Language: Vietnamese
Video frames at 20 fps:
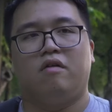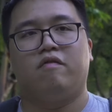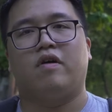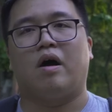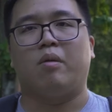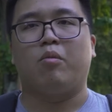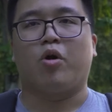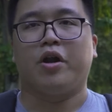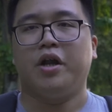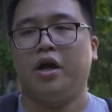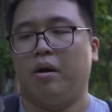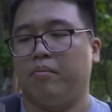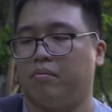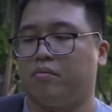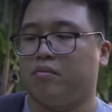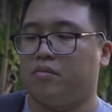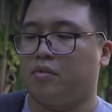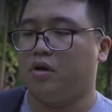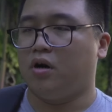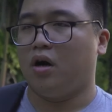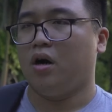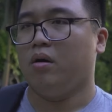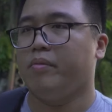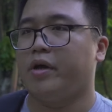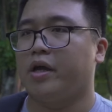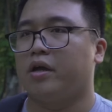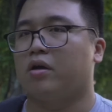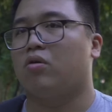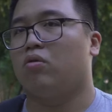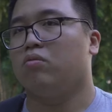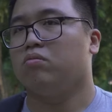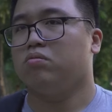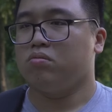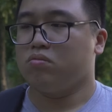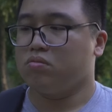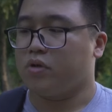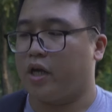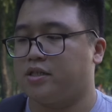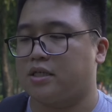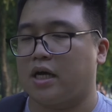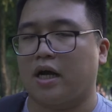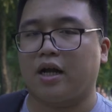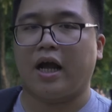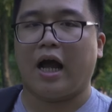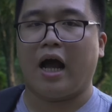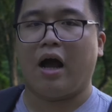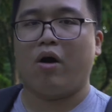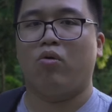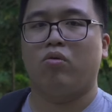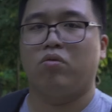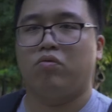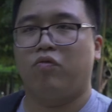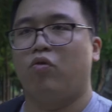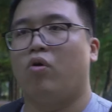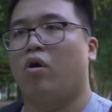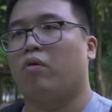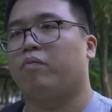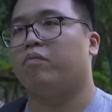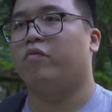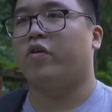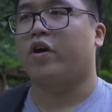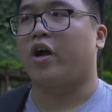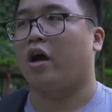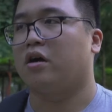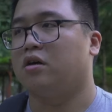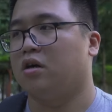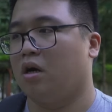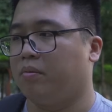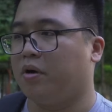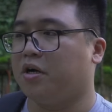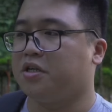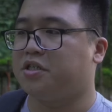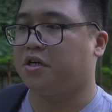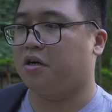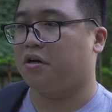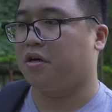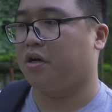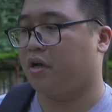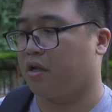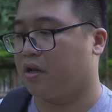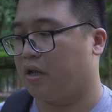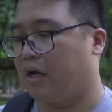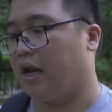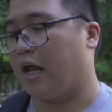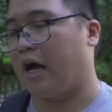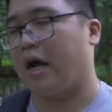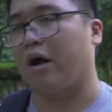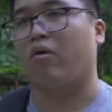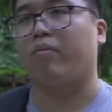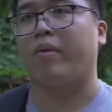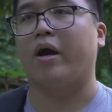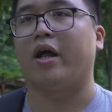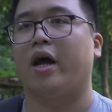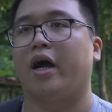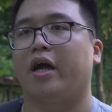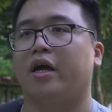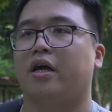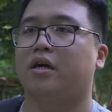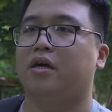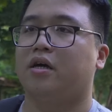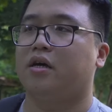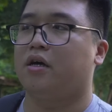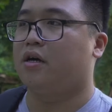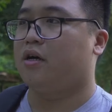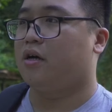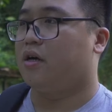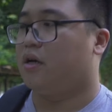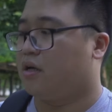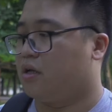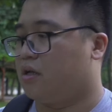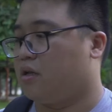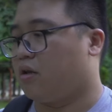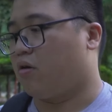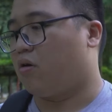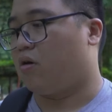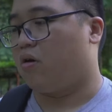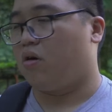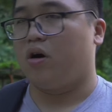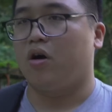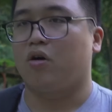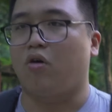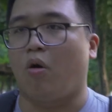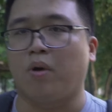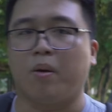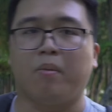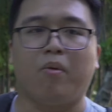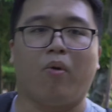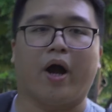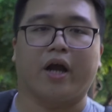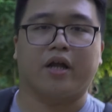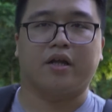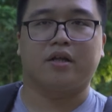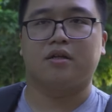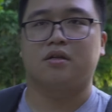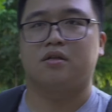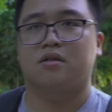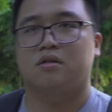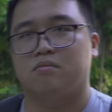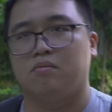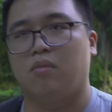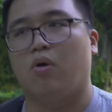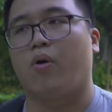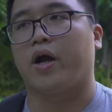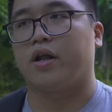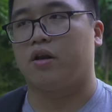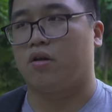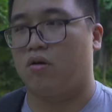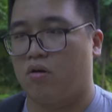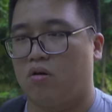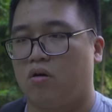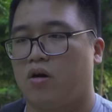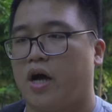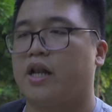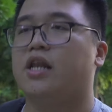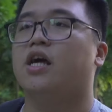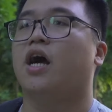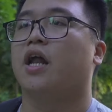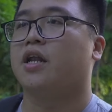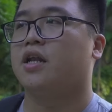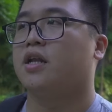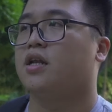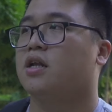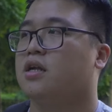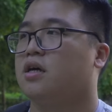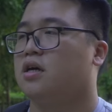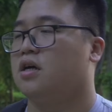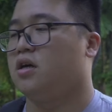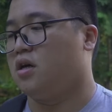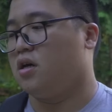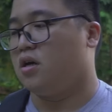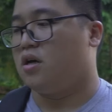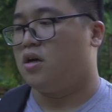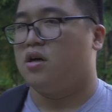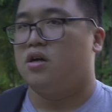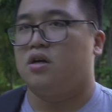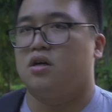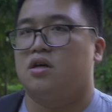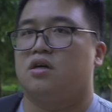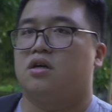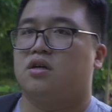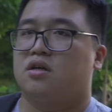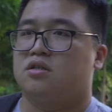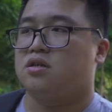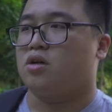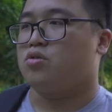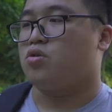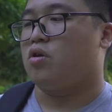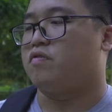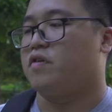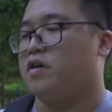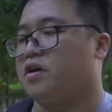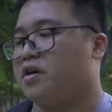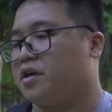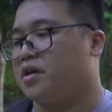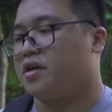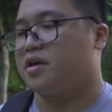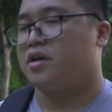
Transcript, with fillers: Và một cái điểm nữa mình cũng đánh giá cao, phù hợp với cả người mới chơi, đấy là con máy này nó có một cái màu ảnh, màu ảnh nó ăn liền, rất tuyệt vời.